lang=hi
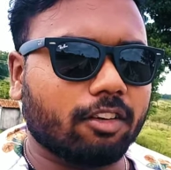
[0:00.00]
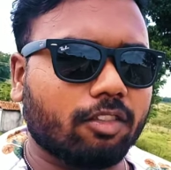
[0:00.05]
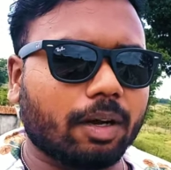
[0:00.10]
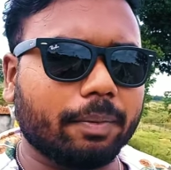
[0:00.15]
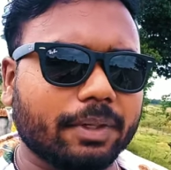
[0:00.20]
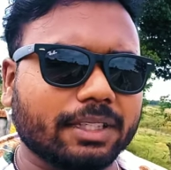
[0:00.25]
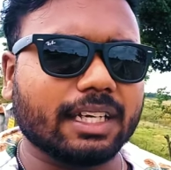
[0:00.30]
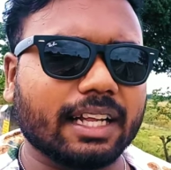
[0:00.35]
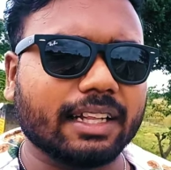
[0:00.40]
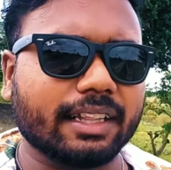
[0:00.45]
वहाँ
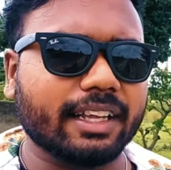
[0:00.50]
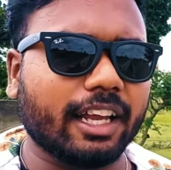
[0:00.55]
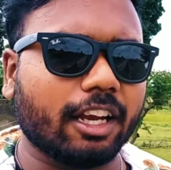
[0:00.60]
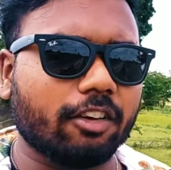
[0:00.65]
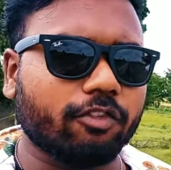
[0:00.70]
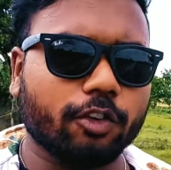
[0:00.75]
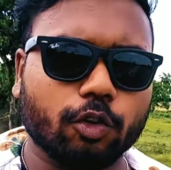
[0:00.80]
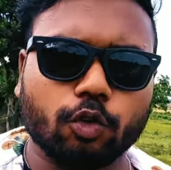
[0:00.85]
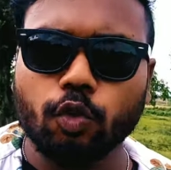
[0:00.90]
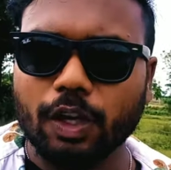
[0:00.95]
पे जाते हैं
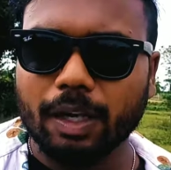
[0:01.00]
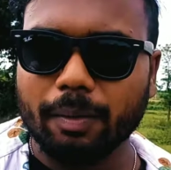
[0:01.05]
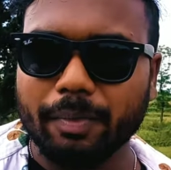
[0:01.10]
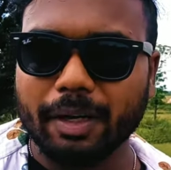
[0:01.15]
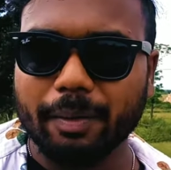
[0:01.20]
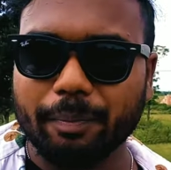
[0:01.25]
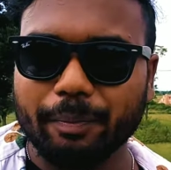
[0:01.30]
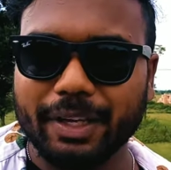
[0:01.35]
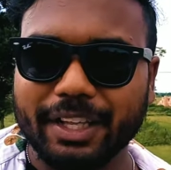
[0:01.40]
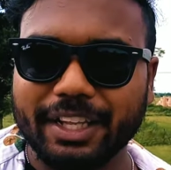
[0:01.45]
एंड फिर गूगल
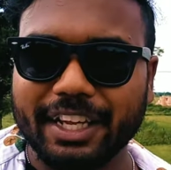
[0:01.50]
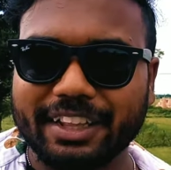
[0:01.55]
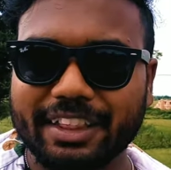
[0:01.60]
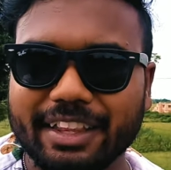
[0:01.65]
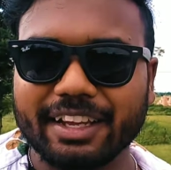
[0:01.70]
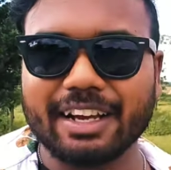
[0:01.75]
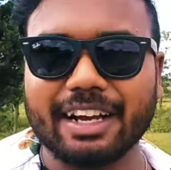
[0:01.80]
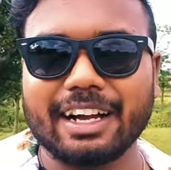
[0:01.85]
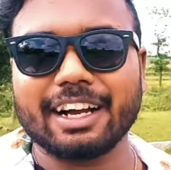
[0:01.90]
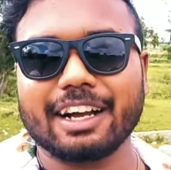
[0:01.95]
मैप में
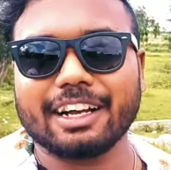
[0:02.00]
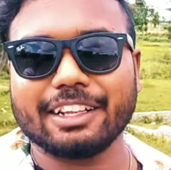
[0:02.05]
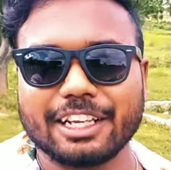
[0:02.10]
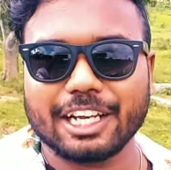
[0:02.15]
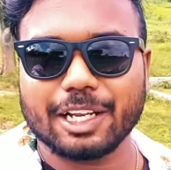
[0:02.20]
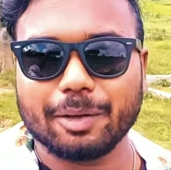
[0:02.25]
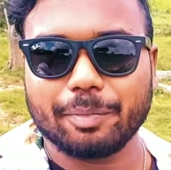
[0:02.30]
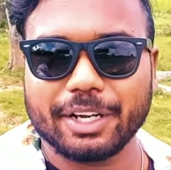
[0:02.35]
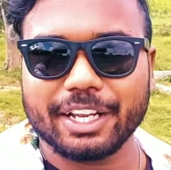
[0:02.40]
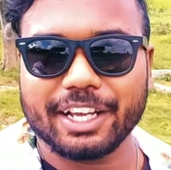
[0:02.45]
देखते हैं कहाँ कहाँ
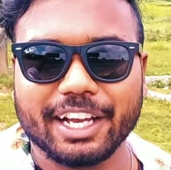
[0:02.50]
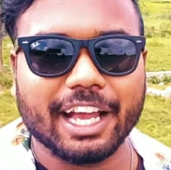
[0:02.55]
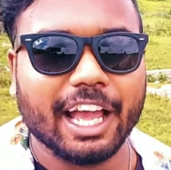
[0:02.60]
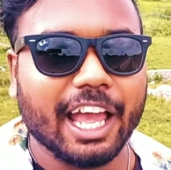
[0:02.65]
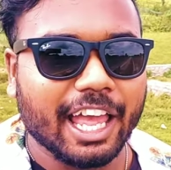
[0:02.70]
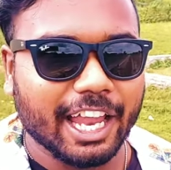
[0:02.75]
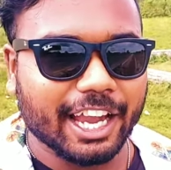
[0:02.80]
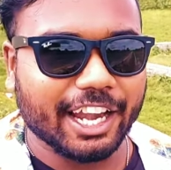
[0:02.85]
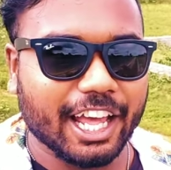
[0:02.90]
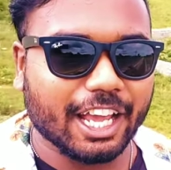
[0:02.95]
जाना पड़ेगा
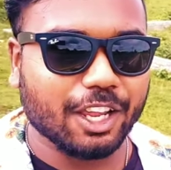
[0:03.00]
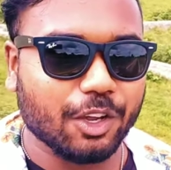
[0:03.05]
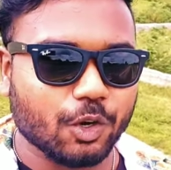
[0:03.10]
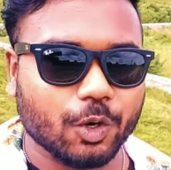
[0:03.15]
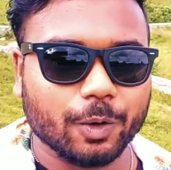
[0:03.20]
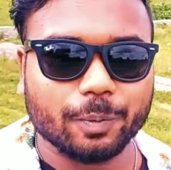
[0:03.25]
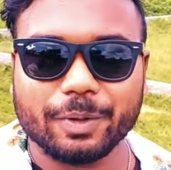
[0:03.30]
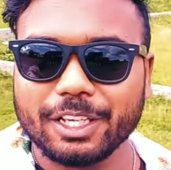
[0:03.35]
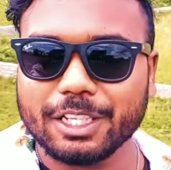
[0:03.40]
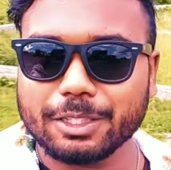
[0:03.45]
एंड आई
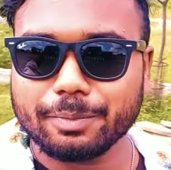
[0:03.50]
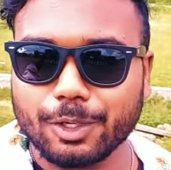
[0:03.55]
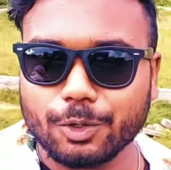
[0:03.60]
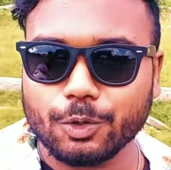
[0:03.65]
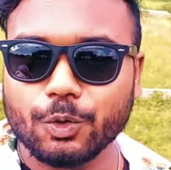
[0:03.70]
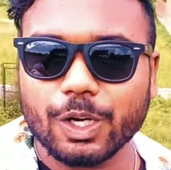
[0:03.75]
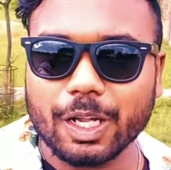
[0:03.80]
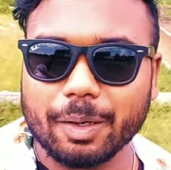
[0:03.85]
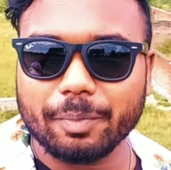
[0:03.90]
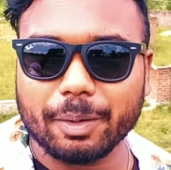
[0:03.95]
होप कि इस बार
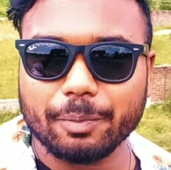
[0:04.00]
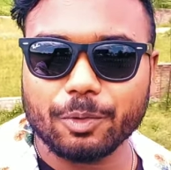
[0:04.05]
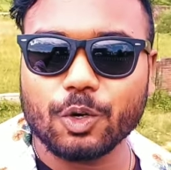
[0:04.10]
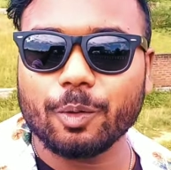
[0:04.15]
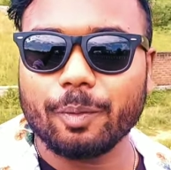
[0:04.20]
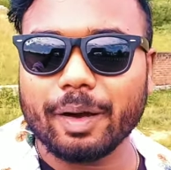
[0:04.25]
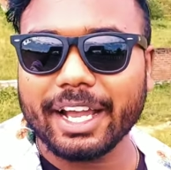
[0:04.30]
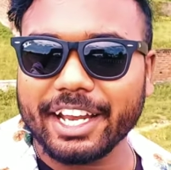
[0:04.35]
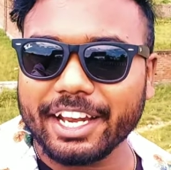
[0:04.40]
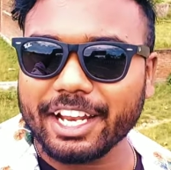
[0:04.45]
गूगल मैप
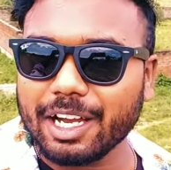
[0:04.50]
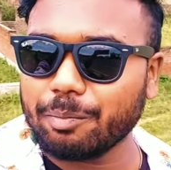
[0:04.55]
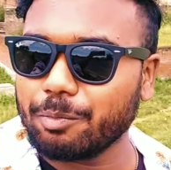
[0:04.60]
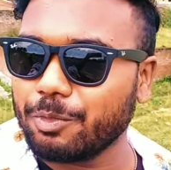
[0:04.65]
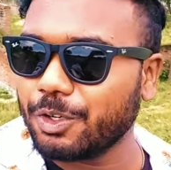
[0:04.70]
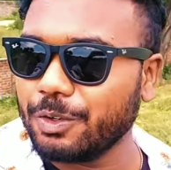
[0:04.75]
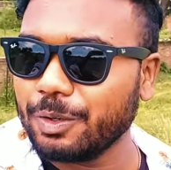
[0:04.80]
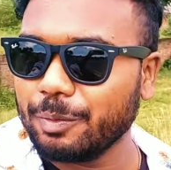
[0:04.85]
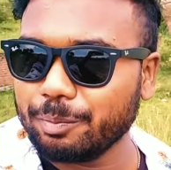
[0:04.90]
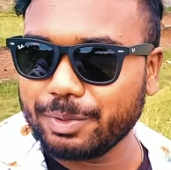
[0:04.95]
घुमाए ना
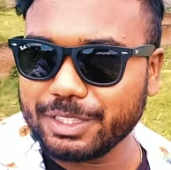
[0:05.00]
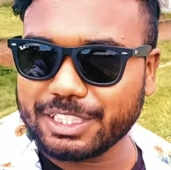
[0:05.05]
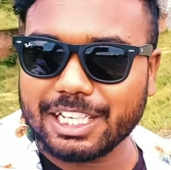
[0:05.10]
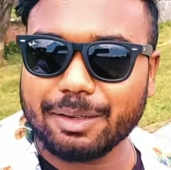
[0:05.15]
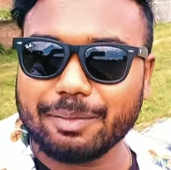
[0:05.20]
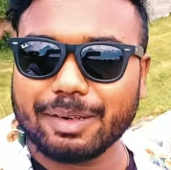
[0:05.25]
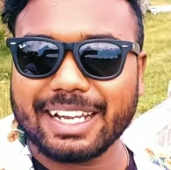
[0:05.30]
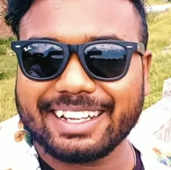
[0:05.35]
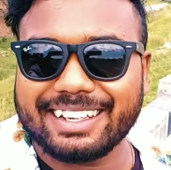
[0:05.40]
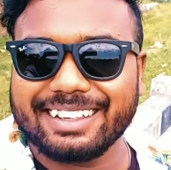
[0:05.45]
हमको
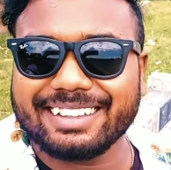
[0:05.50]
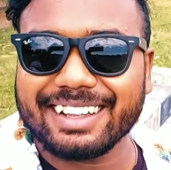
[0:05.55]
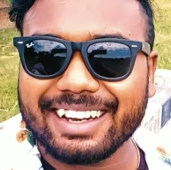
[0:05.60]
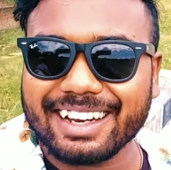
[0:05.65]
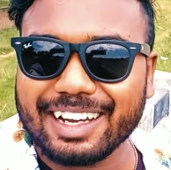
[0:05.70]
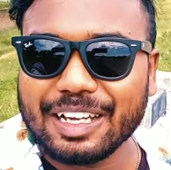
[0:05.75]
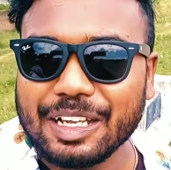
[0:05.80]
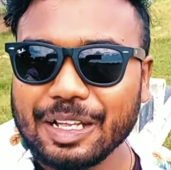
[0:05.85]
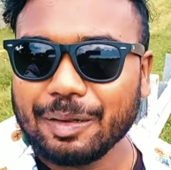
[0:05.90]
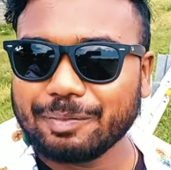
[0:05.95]
पिछले बार की तरह